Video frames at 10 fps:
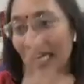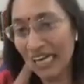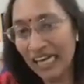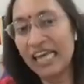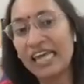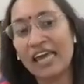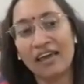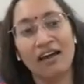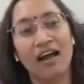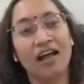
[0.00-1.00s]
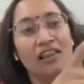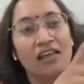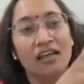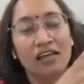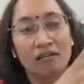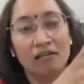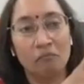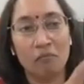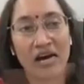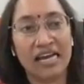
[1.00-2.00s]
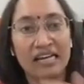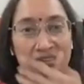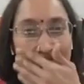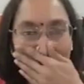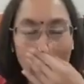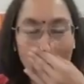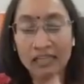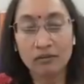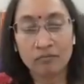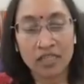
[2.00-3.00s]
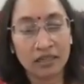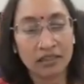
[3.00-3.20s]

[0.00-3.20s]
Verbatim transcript: இன்னைக்கு அந்த மறையறது ஆத்ம